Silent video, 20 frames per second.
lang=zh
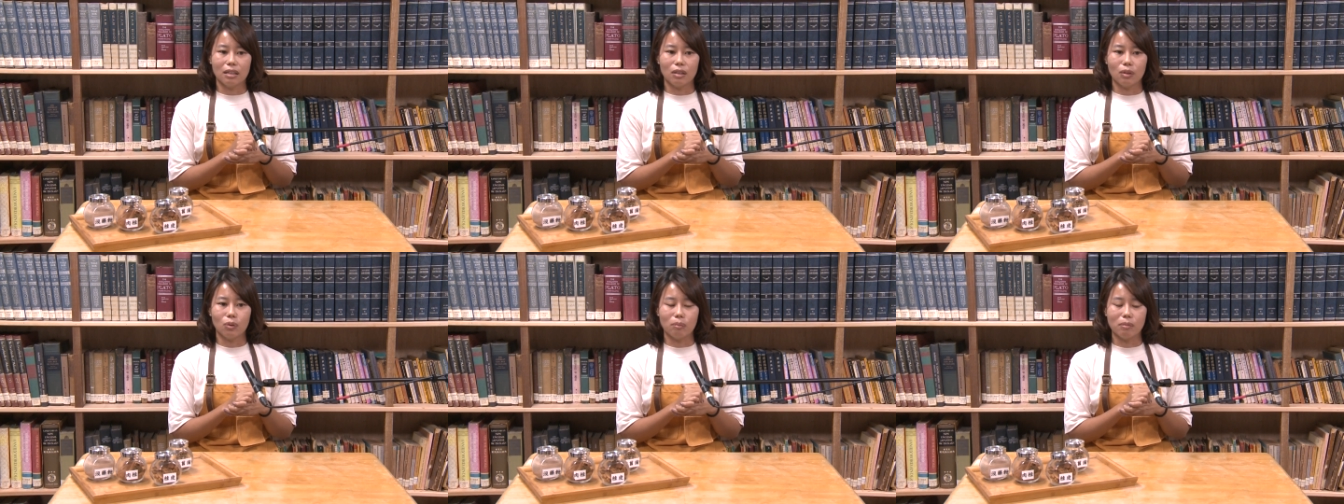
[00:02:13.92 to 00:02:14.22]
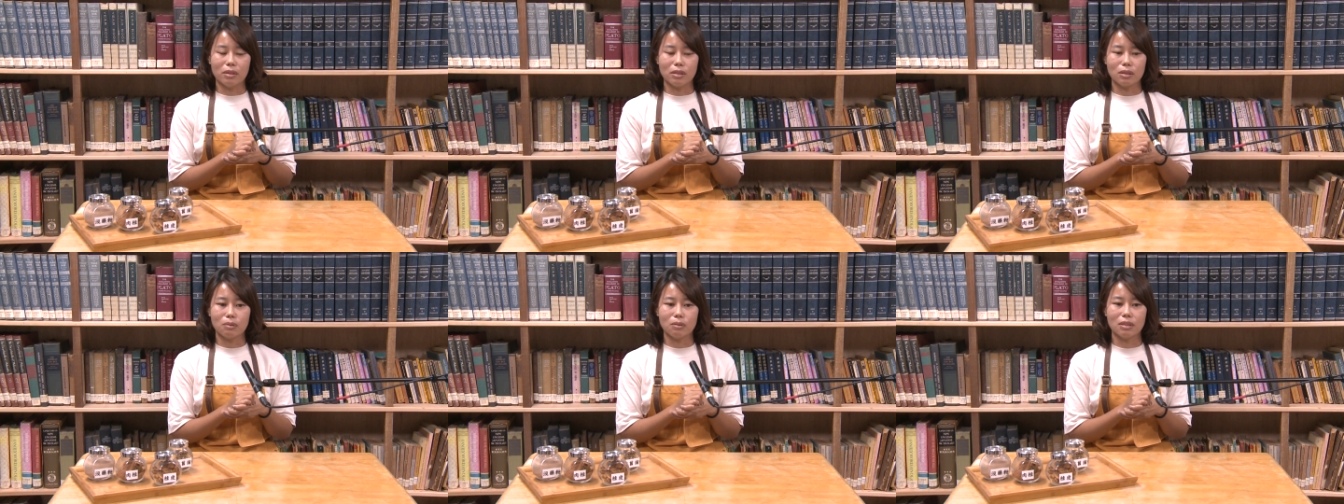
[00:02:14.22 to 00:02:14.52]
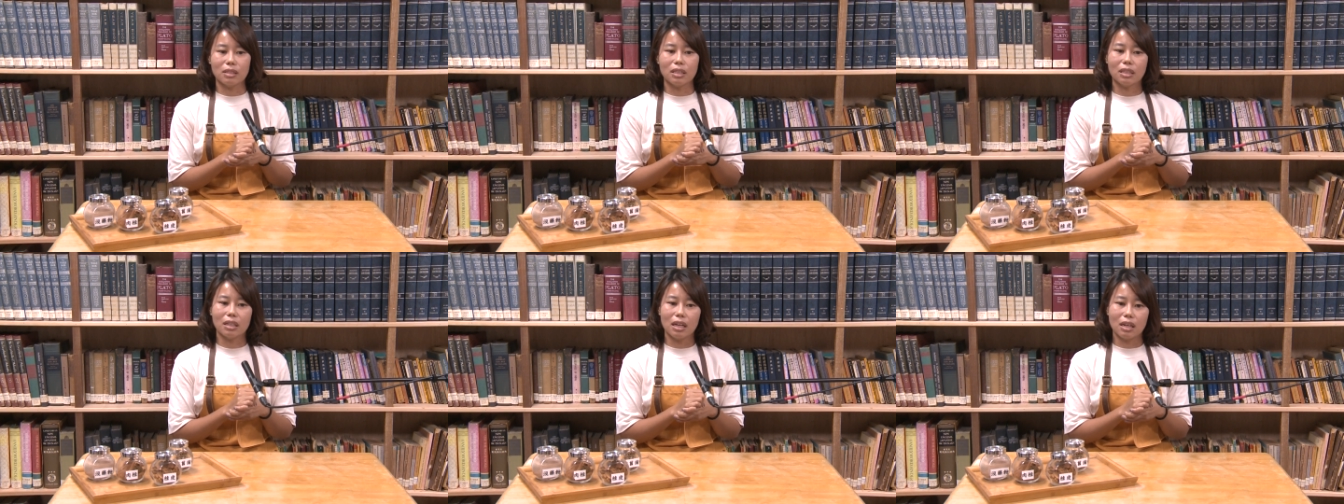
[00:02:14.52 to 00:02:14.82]
我们是不
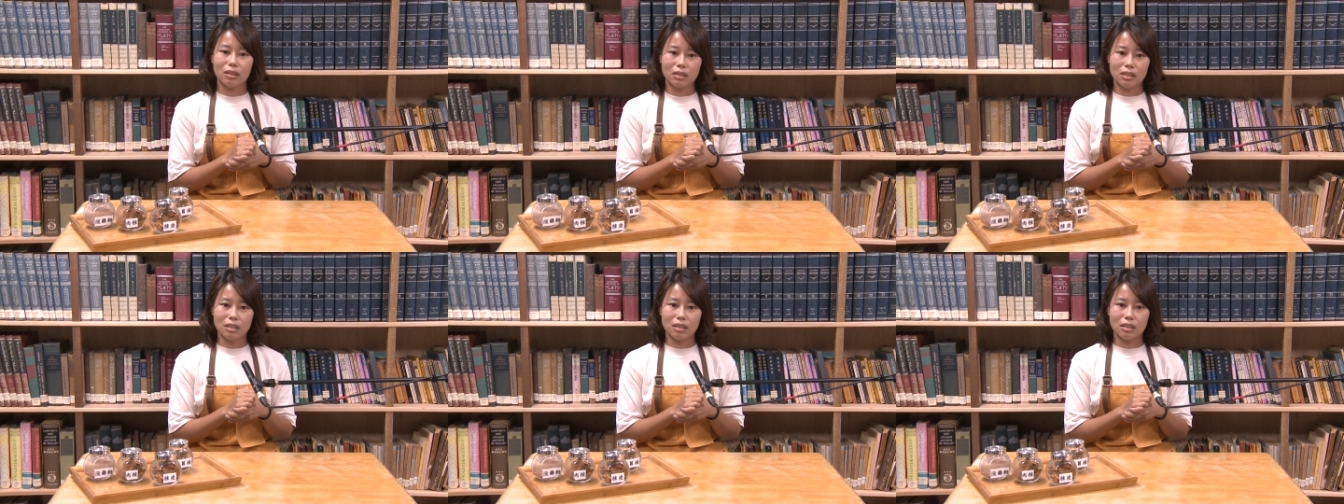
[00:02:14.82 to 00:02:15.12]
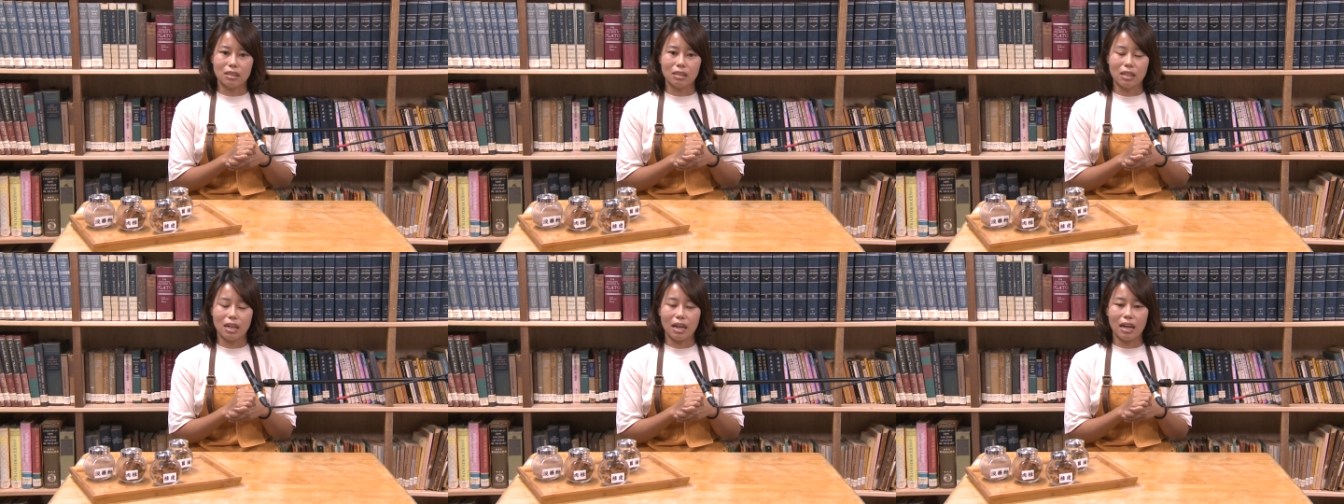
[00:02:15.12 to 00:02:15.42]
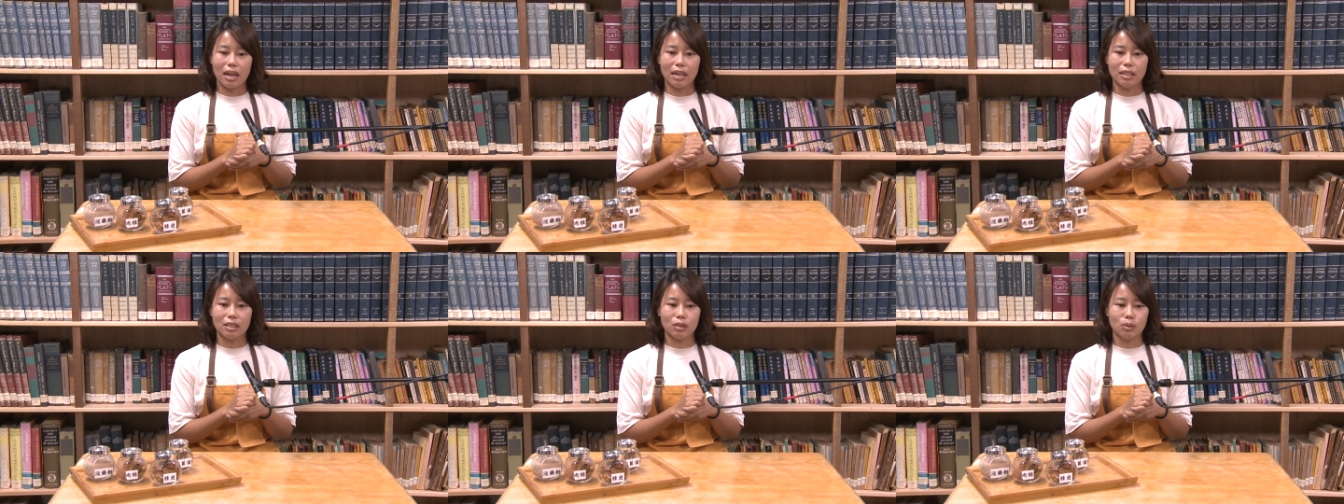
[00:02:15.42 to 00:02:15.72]
是应该要支持他，
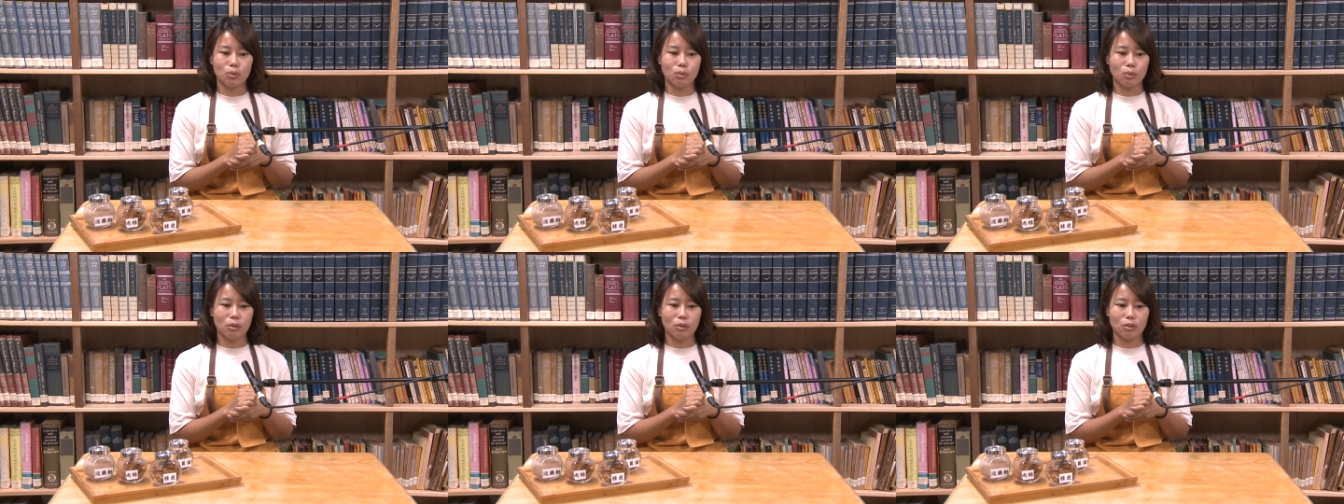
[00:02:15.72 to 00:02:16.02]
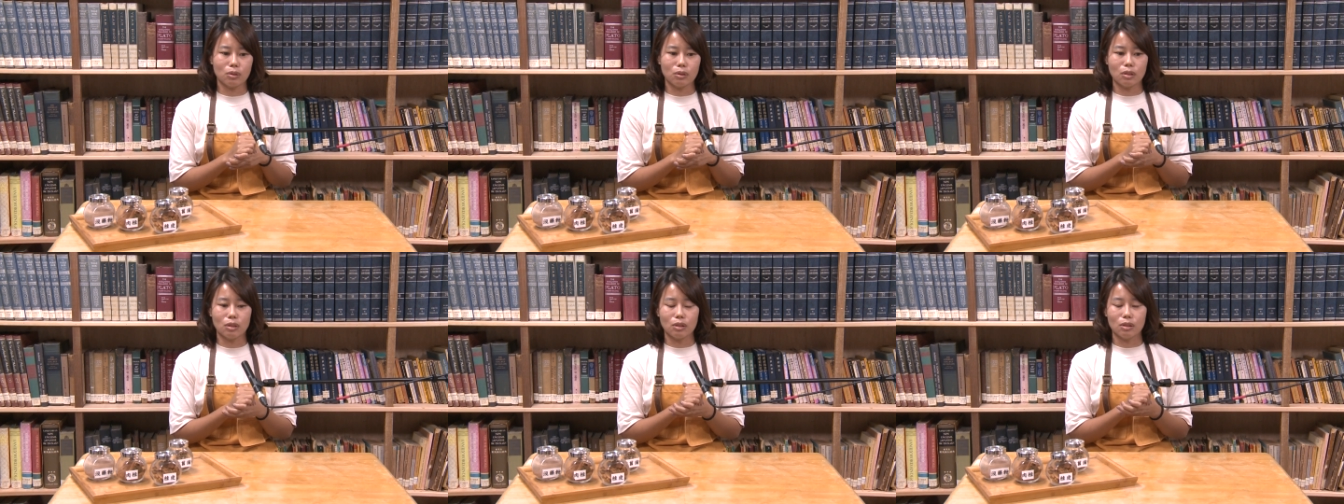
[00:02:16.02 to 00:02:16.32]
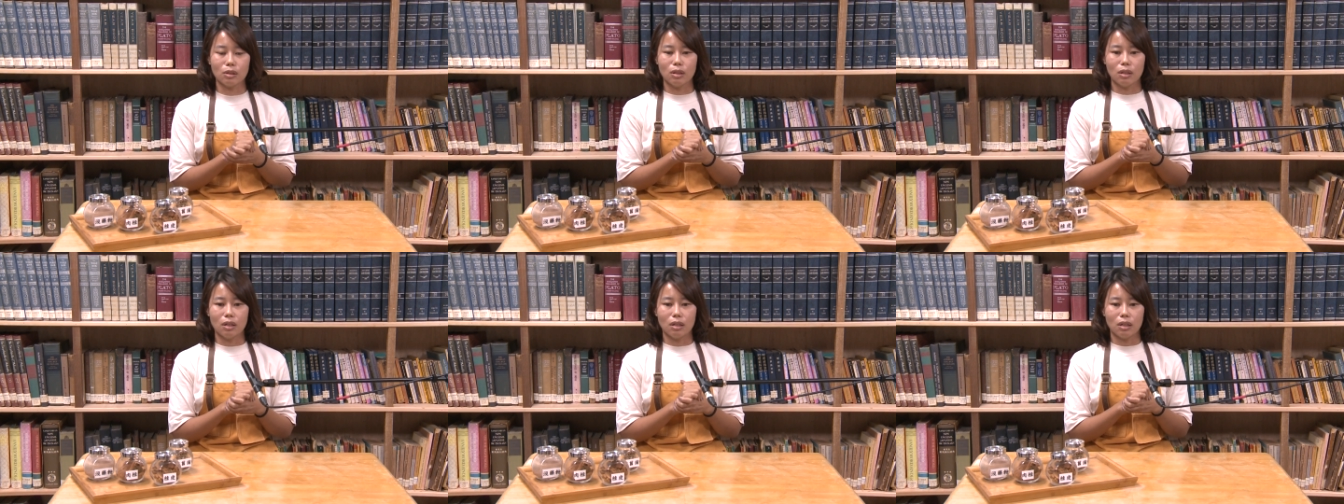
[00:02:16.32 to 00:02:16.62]
还是说就
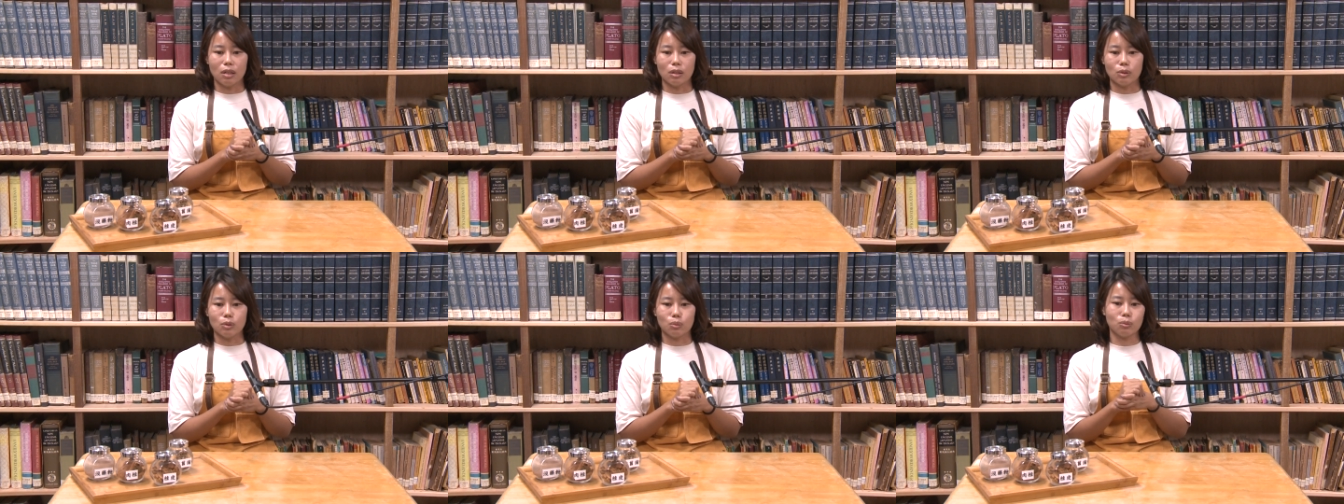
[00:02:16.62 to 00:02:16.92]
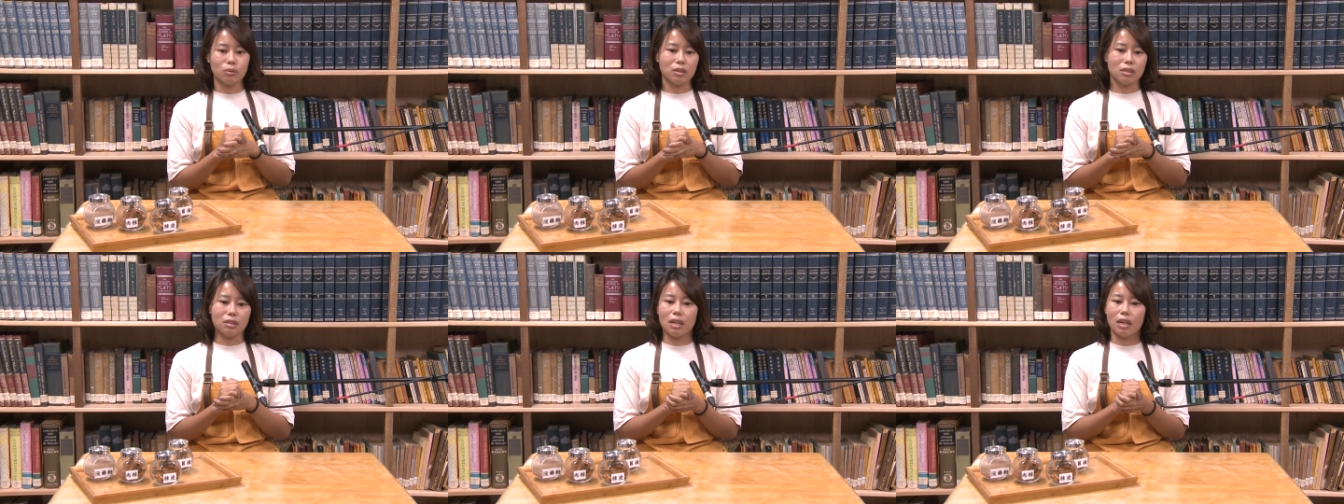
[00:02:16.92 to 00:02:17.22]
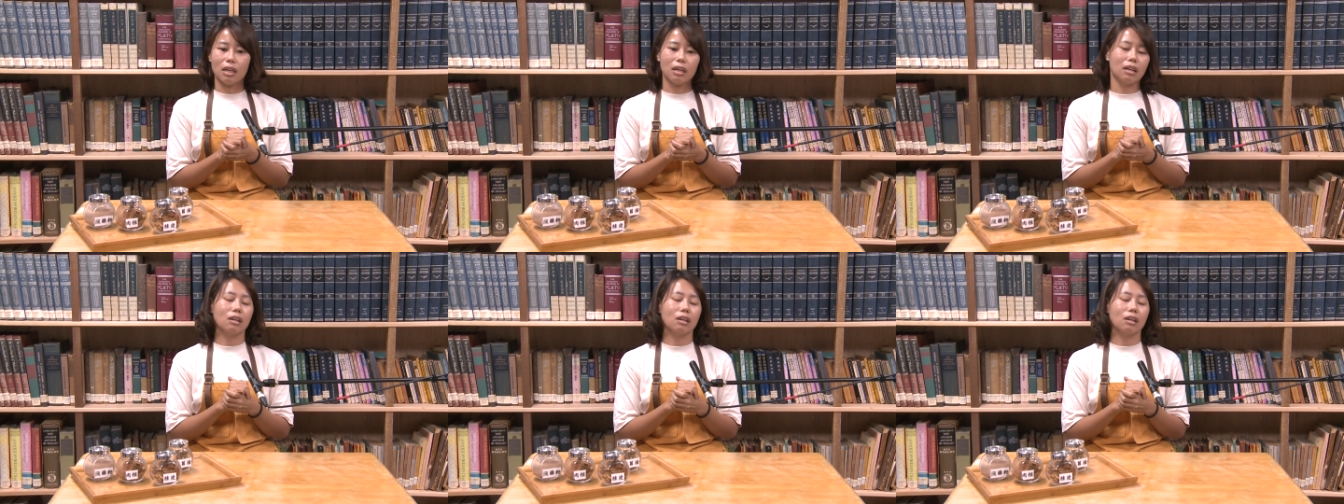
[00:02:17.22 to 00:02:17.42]
是呃阻止他，